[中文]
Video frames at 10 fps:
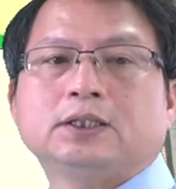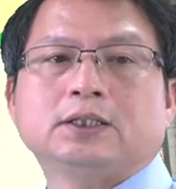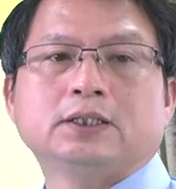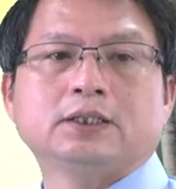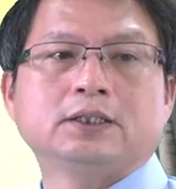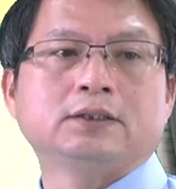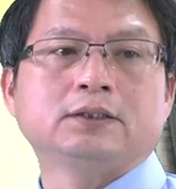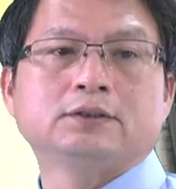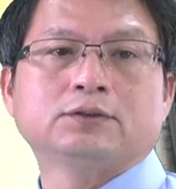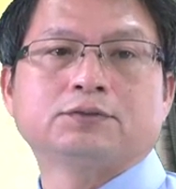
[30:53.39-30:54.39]
零零一
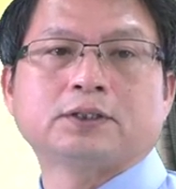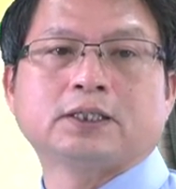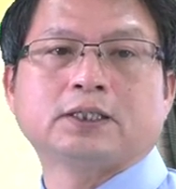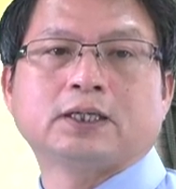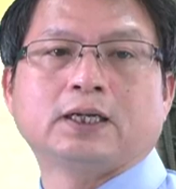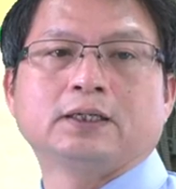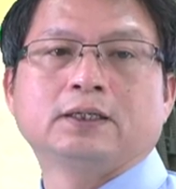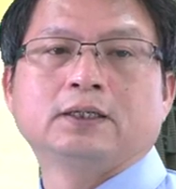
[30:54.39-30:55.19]
就放下来了。